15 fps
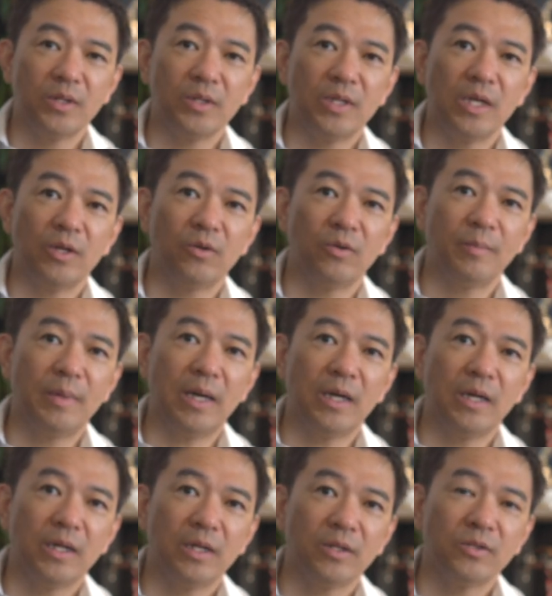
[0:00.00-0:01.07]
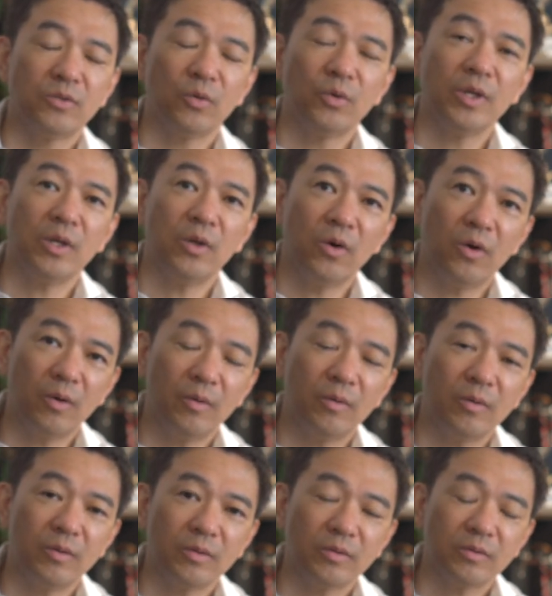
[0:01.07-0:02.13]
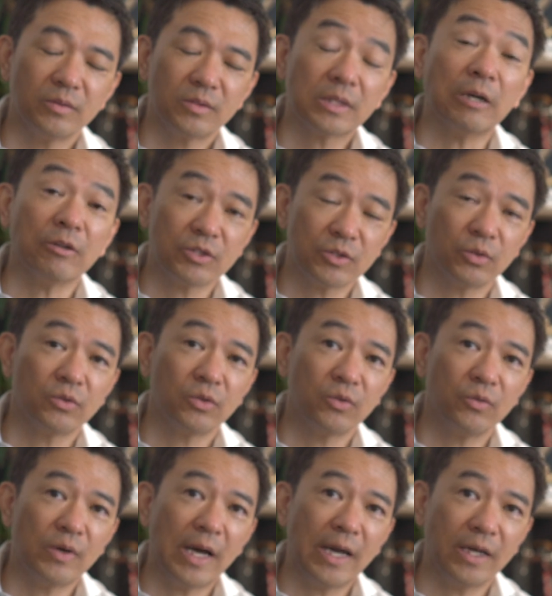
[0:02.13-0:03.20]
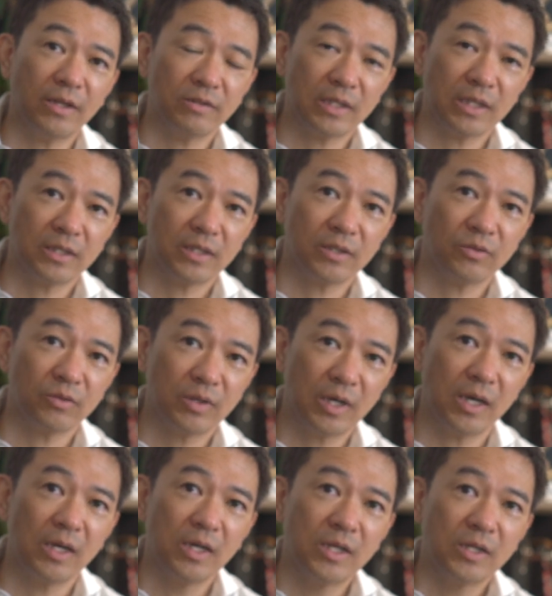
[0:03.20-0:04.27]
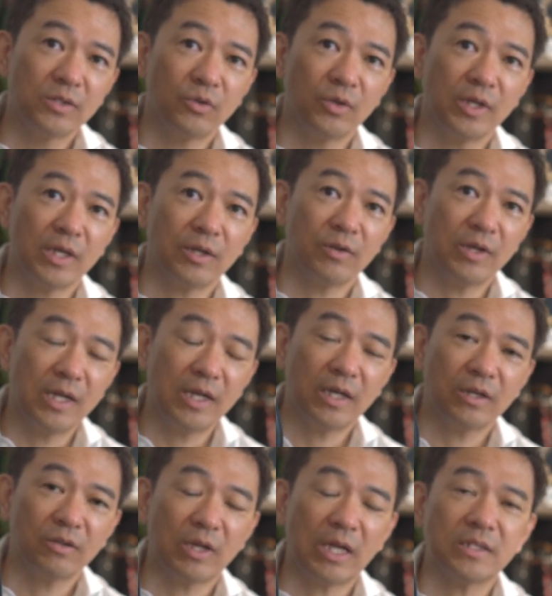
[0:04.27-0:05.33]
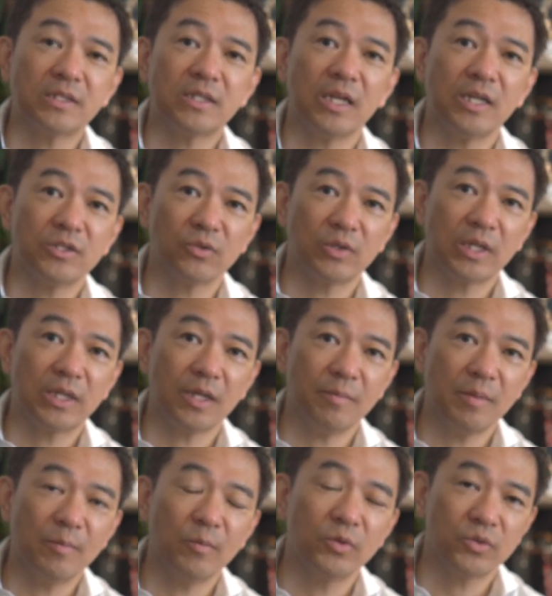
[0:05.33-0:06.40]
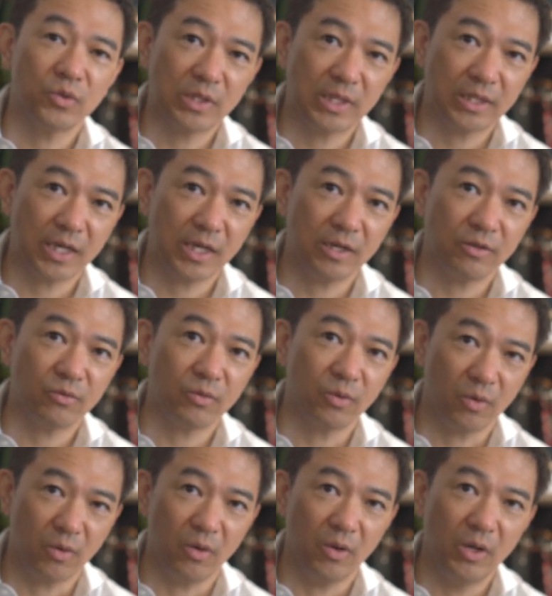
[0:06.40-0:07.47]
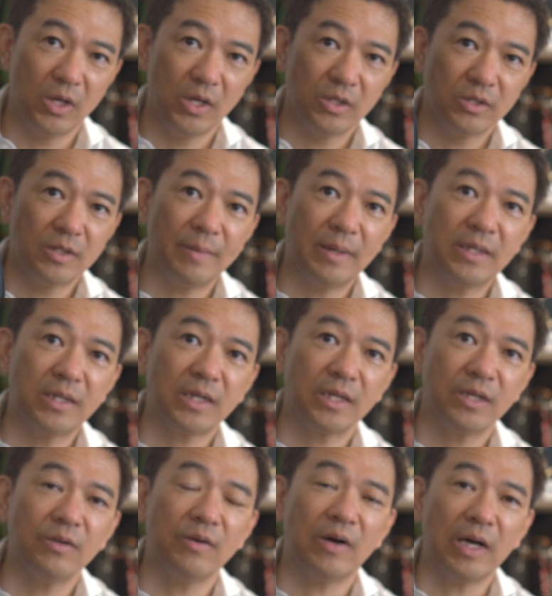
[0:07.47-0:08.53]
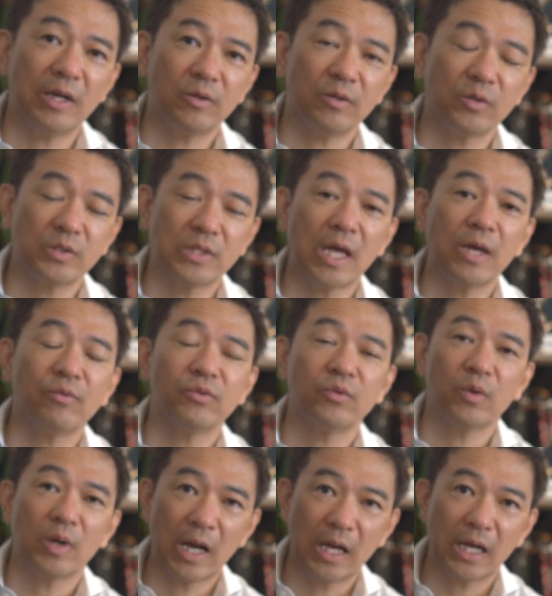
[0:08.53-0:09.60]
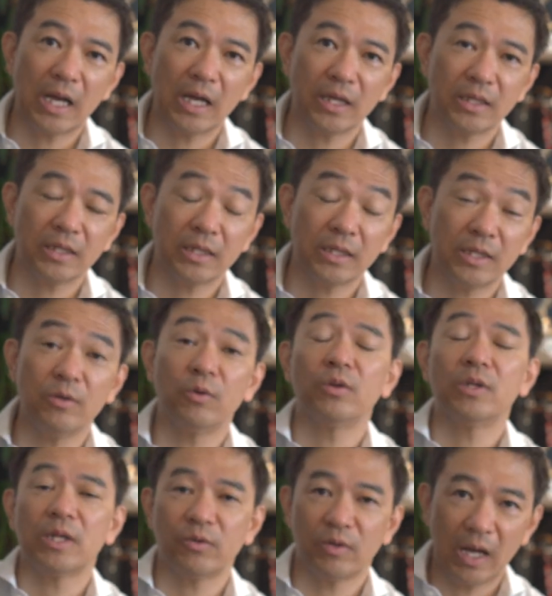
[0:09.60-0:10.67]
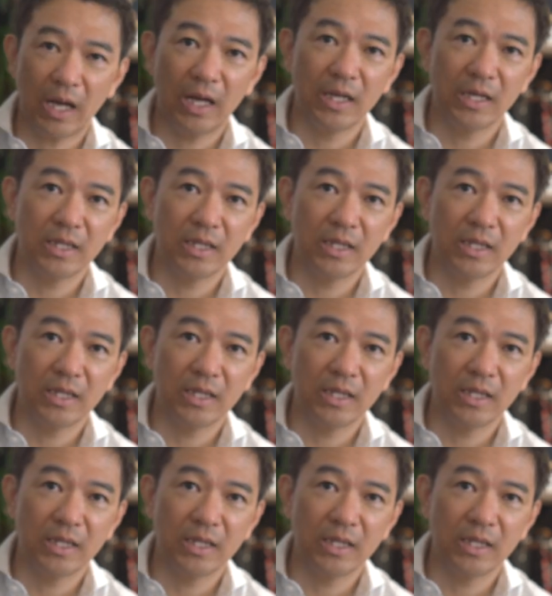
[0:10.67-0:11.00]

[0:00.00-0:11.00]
で、まあその日の使う仕事のファイルだったりとか、それ以外のね、預かり証だったりメモ帳だったり入れるところで、真ん中にはお財布とかキーホルダーとか、